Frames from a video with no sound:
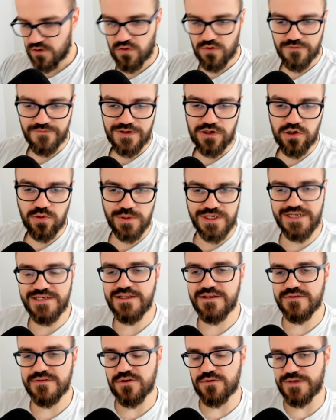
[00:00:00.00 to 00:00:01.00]
Und warum kann
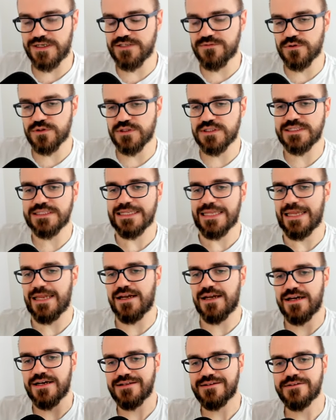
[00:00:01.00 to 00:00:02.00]
der jetzt darauf antworten,
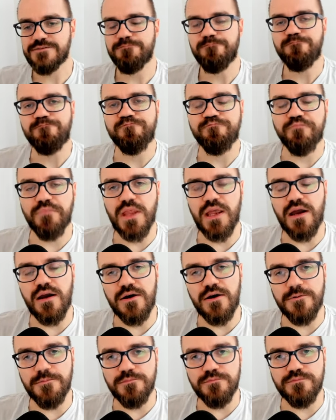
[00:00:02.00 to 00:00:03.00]
der hat
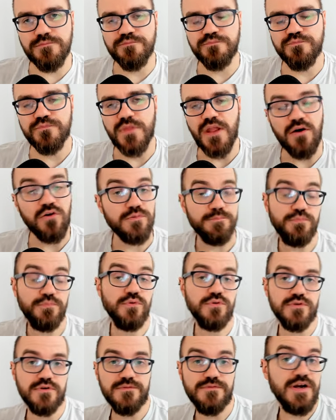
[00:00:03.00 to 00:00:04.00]
ähm, auch
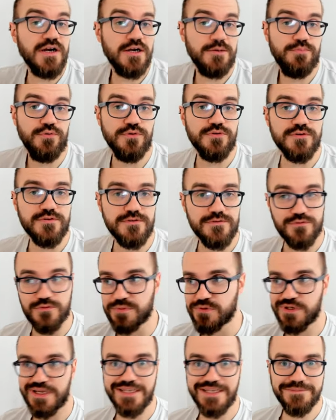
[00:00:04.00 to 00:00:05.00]
Bücher, Fachbücher zur
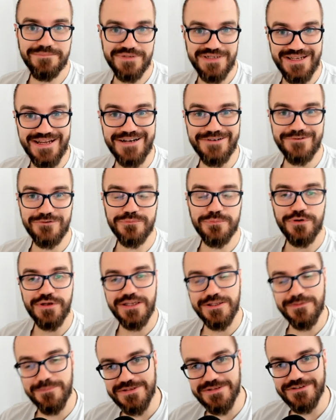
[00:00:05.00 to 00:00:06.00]
Projektplanung,
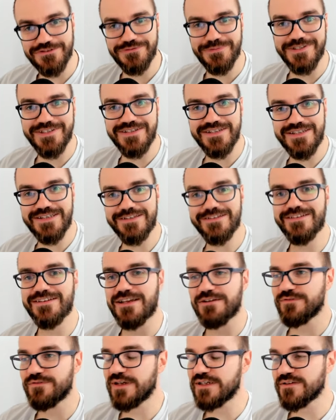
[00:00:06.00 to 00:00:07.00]
Projektmanagement gelesen,
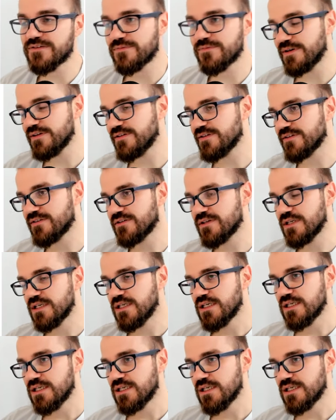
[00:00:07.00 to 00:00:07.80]
der weiß, was